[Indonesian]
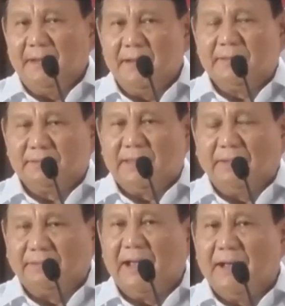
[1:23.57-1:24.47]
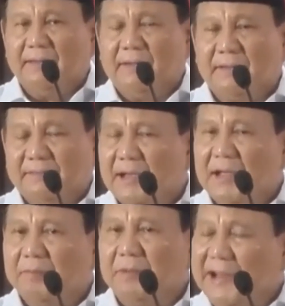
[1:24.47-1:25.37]
Ini tantangan yang
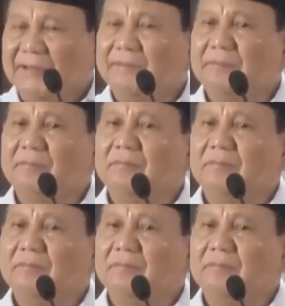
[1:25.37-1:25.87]
sangat berat.